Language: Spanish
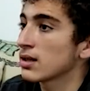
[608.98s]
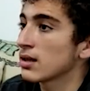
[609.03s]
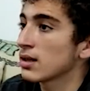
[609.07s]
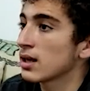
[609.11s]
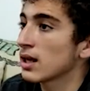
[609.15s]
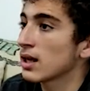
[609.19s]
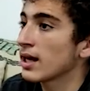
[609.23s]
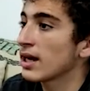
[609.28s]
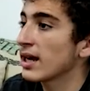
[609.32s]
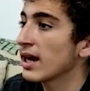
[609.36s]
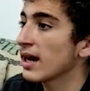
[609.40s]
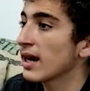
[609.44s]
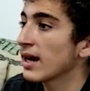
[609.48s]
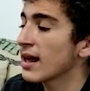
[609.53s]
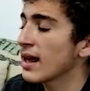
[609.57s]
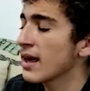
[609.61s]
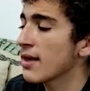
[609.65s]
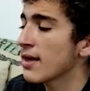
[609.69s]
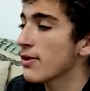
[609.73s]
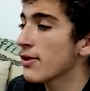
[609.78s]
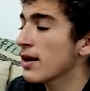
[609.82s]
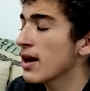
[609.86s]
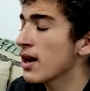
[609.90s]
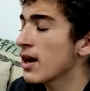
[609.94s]
Quería
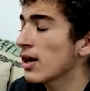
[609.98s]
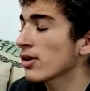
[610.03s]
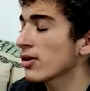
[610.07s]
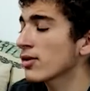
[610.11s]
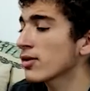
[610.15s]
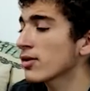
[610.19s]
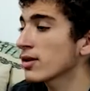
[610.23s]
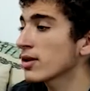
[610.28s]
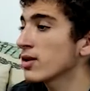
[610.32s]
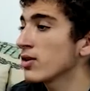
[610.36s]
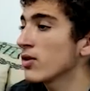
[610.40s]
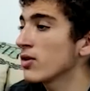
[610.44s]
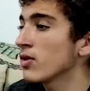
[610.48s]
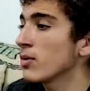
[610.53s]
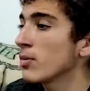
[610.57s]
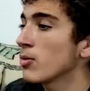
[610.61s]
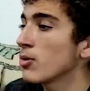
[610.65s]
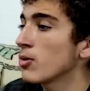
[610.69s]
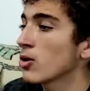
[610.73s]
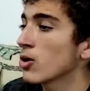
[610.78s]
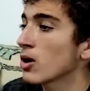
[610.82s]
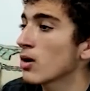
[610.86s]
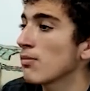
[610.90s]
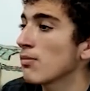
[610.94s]
agradecer a Rocío
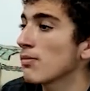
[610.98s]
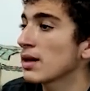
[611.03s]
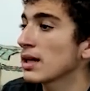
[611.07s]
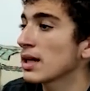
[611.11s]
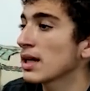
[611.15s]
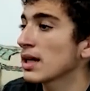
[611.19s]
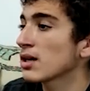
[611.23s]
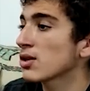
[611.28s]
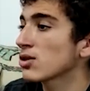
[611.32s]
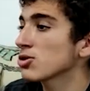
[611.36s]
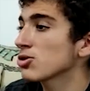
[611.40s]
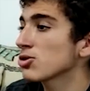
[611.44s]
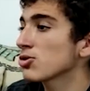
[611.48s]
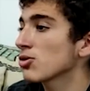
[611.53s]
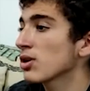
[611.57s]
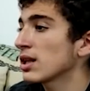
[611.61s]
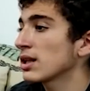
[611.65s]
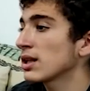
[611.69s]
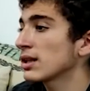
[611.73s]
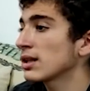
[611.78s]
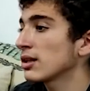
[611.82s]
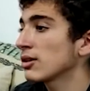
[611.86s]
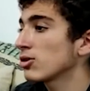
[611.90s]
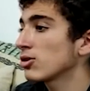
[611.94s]
por acompañarnos
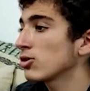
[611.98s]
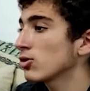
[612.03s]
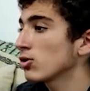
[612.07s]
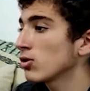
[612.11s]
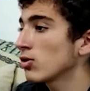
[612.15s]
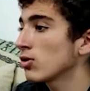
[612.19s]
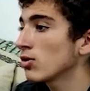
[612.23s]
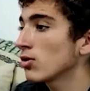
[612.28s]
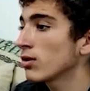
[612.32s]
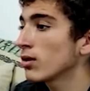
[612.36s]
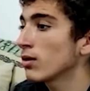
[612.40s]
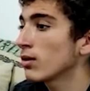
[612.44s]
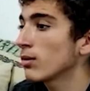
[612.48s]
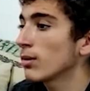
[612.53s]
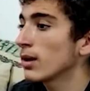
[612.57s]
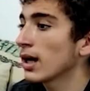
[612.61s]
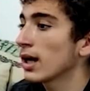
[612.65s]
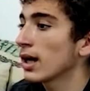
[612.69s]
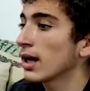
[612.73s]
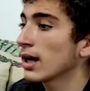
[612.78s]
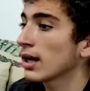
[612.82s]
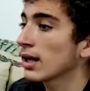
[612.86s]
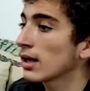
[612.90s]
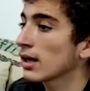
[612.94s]
durante todo el
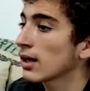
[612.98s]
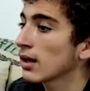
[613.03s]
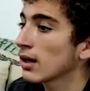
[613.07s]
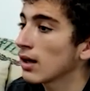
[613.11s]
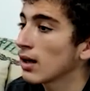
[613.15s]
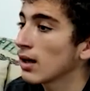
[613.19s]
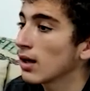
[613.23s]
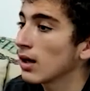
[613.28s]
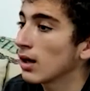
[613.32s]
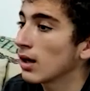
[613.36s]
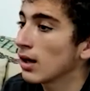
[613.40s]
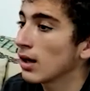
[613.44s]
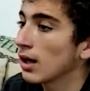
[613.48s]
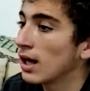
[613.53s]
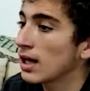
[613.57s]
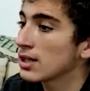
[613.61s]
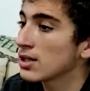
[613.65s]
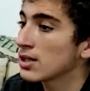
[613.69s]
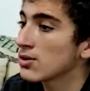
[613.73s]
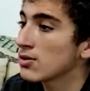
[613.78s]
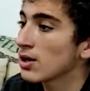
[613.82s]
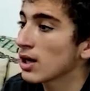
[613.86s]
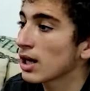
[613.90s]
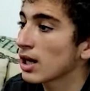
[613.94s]
viaje. Ha
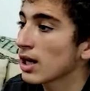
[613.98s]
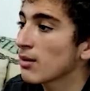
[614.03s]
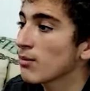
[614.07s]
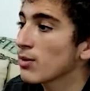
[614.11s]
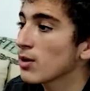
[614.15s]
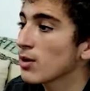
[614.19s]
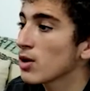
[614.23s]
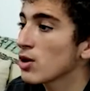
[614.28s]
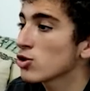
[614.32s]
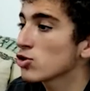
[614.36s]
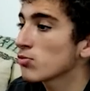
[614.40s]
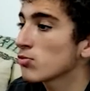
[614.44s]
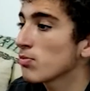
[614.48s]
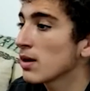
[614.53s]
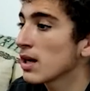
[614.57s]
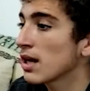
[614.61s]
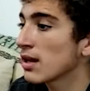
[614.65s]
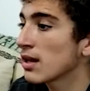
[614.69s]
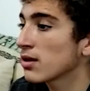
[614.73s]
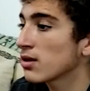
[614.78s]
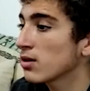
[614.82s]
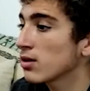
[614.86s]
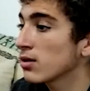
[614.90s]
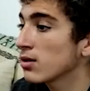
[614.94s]
sido un ejemplo de
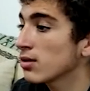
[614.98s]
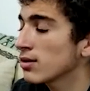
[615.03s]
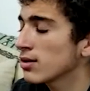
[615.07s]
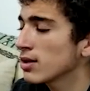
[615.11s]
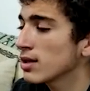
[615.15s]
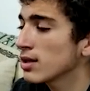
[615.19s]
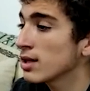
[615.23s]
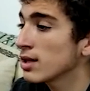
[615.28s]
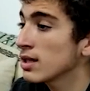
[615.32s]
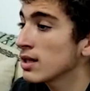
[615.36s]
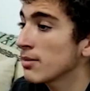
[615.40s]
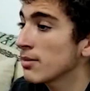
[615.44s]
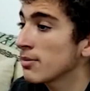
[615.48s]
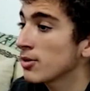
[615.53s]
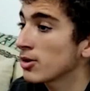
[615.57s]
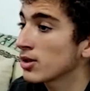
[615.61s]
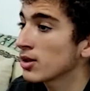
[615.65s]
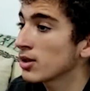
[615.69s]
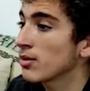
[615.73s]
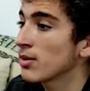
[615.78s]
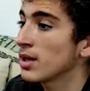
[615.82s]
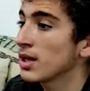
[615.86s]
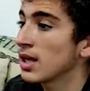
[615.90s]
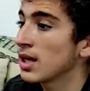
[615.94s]
superación y
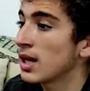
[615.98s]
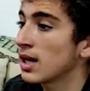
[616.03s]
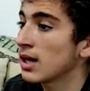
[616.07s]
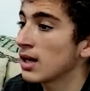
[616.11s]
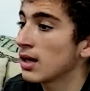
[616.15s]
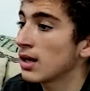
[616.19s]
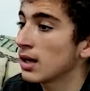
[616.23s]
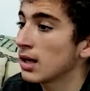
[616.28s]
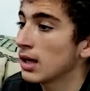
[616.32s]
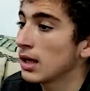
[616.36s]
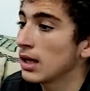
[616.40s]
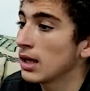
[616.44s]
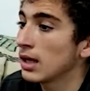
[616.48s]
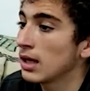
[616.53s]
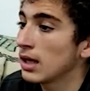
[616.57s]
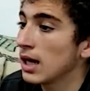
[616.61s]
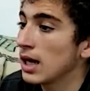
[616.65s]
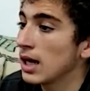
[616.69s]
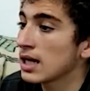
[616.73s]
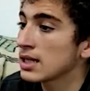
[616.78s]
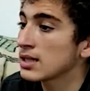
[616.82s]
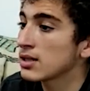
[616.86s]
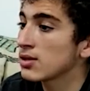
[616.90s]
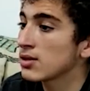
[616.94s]
deportividad.
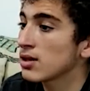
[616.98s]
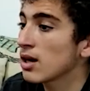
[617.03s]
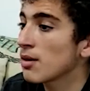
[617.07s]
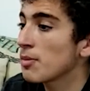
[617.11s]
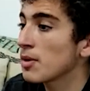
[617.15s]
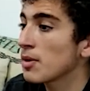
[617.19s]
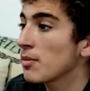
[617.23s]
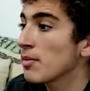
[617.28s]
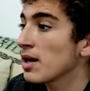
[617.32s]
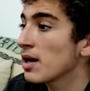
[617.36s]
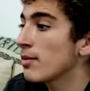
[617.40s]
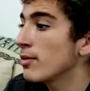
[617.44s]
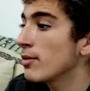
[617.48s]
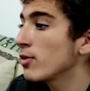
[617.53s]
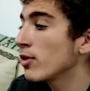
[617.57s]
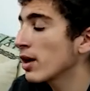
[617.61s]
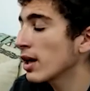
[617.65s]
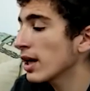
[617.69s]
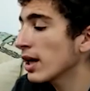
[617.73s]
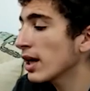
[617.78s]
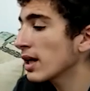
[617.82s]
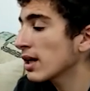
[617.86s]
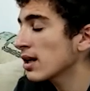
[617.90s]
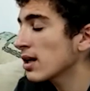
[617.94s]
Ha sido la primera
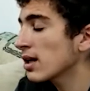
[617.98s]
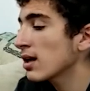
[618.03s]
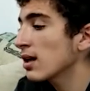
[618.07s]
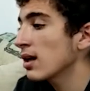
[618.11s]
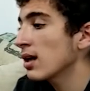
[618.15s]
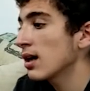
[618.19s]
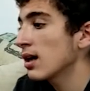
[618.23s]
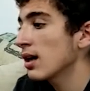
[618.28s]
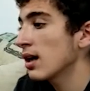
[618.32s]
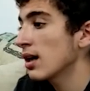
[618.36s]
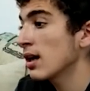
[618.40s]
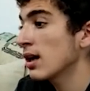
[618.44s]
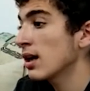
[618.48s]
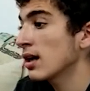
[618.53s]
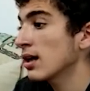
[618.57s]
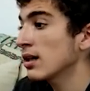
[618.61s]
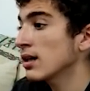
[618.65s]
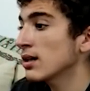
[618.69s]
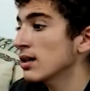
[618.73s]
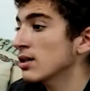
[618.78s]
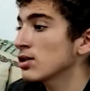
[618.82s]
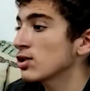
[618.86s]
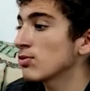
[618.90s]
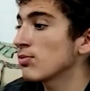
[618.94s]
mujer en
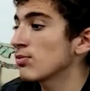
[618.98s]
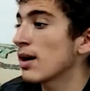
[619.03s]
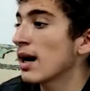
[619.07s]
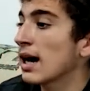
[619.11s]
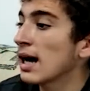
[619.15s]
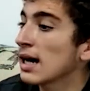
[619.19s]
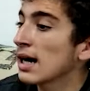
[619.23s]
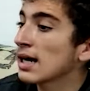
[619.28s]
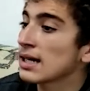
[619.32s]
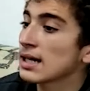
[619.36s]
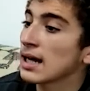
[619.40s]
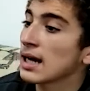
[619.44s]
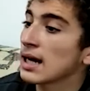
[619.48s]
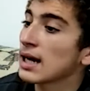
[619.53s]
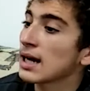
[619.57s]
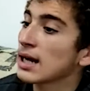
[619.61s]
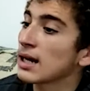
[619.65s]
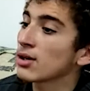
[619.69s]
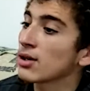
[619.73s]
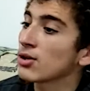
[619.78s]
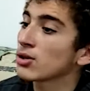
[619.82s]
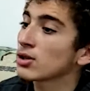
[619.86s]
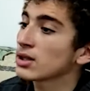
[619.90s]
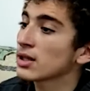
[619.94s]
bajar la cara
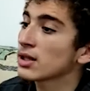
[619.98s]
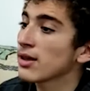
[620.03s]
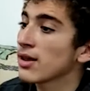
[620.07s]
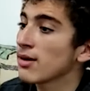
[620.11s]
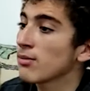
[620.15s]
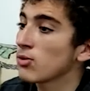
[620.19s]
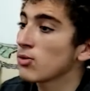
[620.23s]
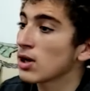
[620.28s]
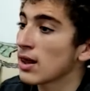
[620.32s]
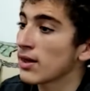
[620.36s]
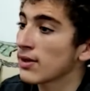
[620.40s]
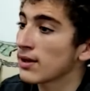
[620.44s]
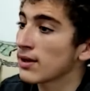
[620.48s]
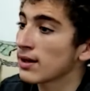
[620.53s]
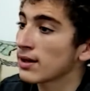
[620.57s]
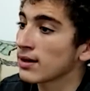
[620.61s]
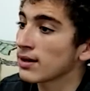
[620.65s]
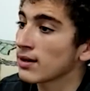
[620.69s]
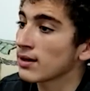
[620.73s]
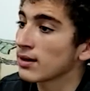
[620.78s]
norte del Mulacén.